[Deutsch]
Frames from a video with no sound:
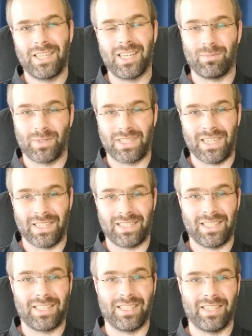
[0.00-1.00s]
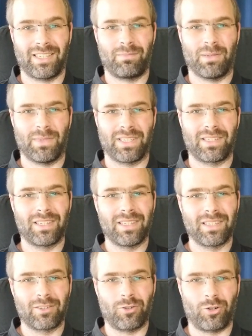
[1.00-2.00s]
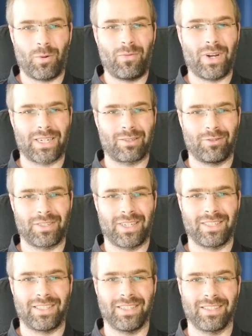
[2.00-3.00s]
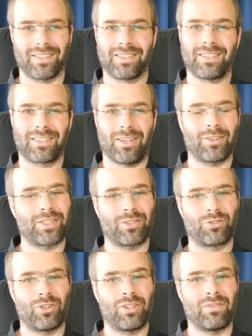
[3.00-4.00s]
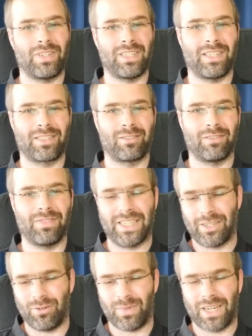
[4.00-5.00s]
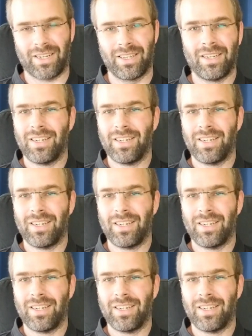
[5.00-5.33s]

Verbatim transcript: Ich muss endlich nicht mehr mit Crop-Faktoren hantieren. Ist auch sehr schön, wenn ich jetzt so ein Video mache